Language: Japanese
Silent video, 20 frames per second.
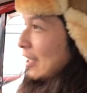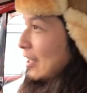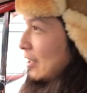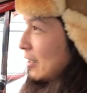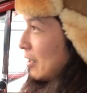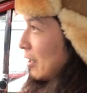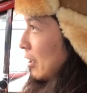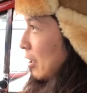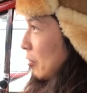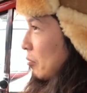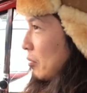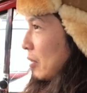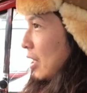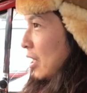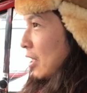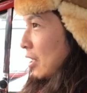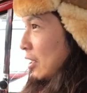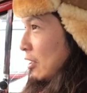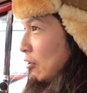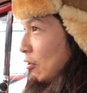なんか
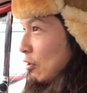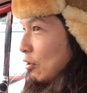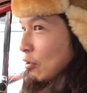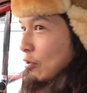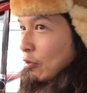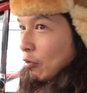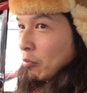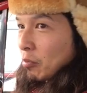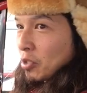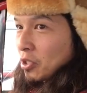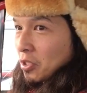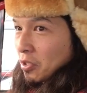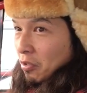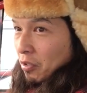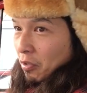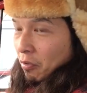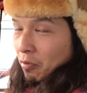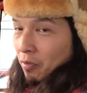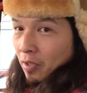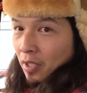まあ、いろいろ面
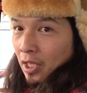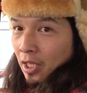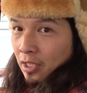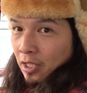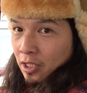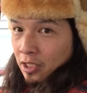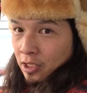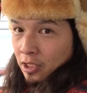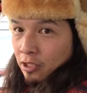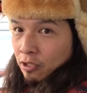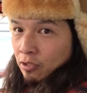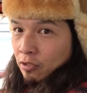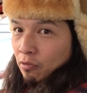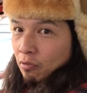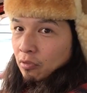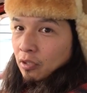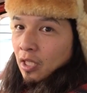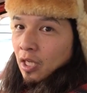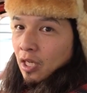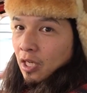白い話、突っ
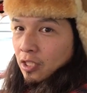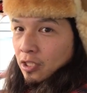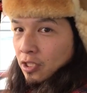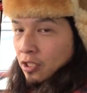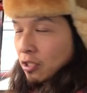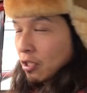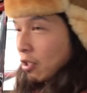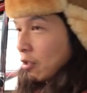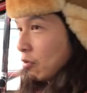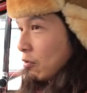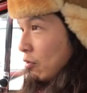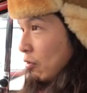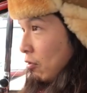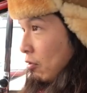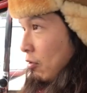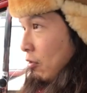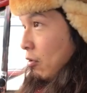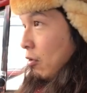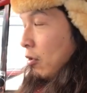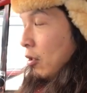込んだ話、結
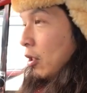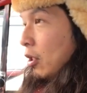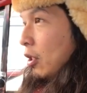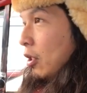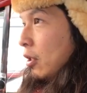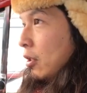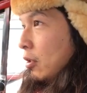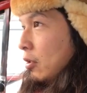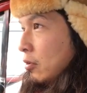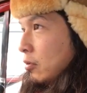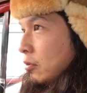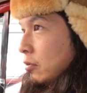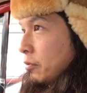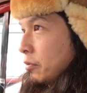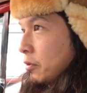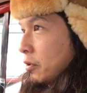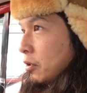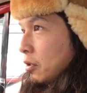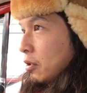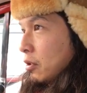構、
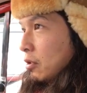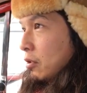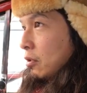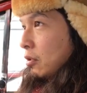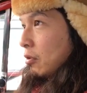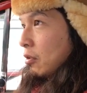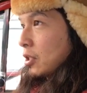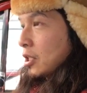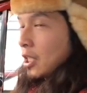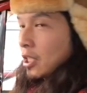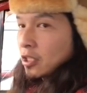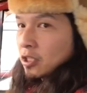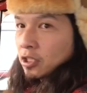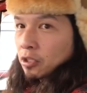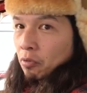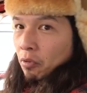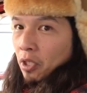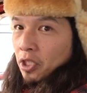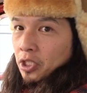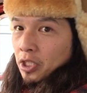普通の雑
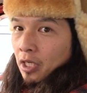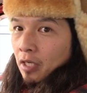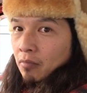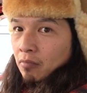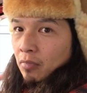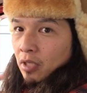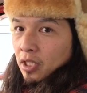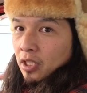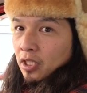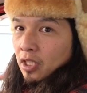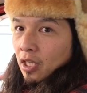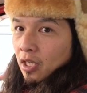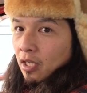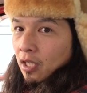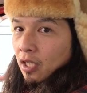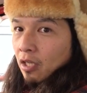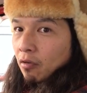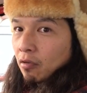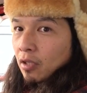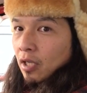誌とかじゃあんまり聞け
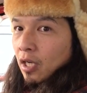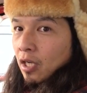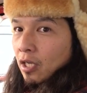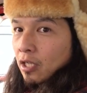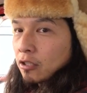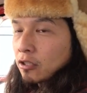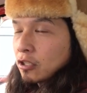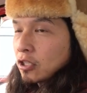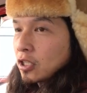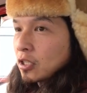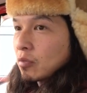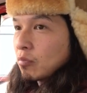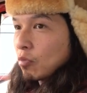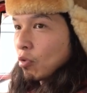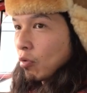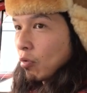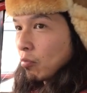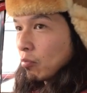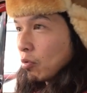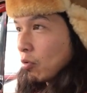ないような話
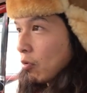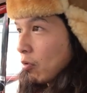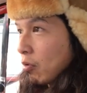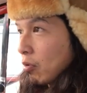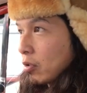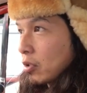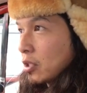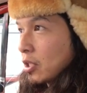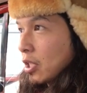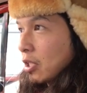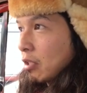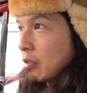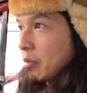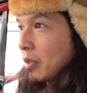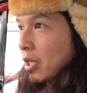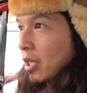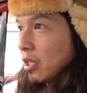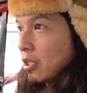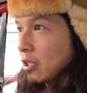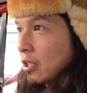ももうざっく
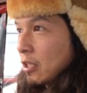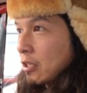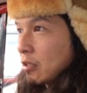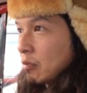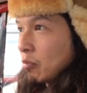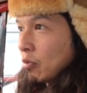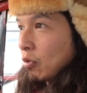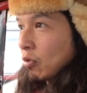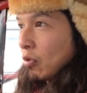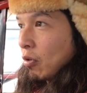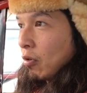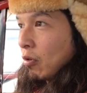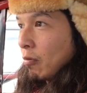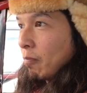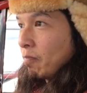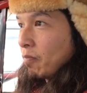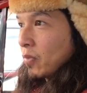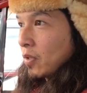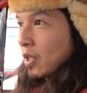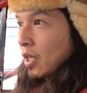ばらんにいつもの
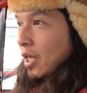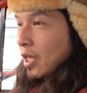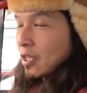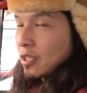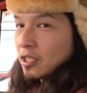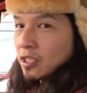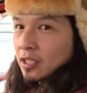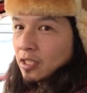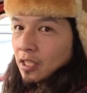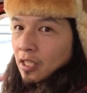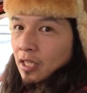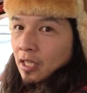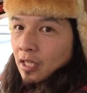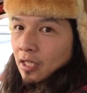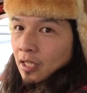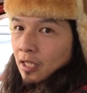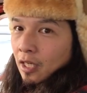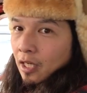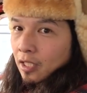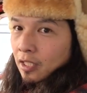感じ
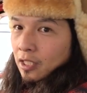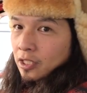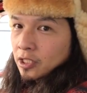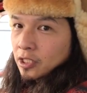で話